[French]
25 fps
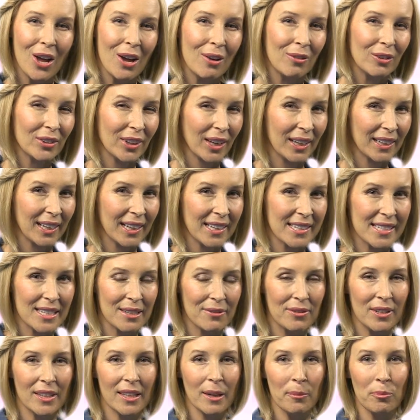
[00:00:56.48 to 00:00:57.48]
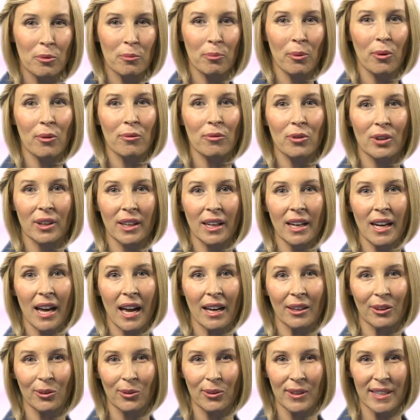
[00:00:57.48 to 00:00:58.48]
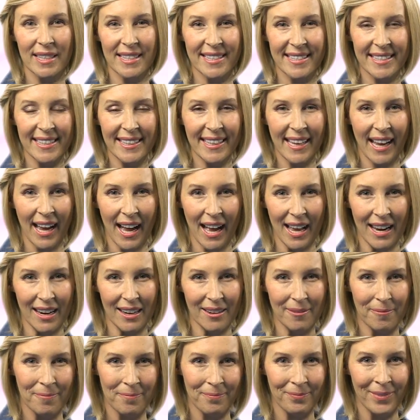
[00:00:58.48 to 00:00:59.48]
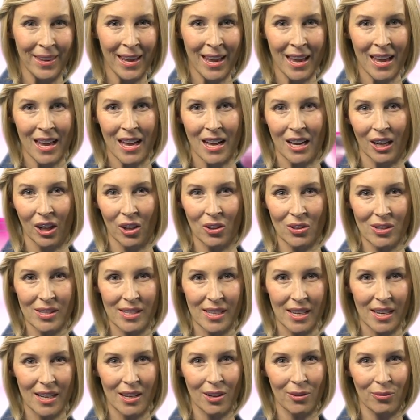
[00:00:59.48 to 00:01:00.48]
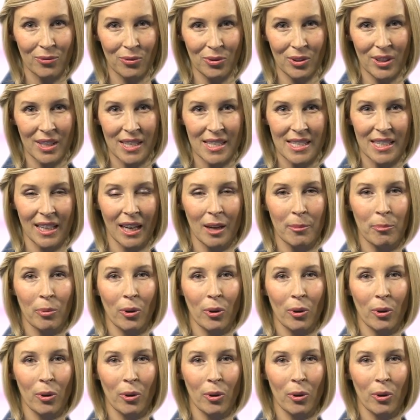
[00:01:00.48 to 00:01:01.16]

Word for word: Votre agressivité peut provoquer un tollé général. Cancer, vous désirez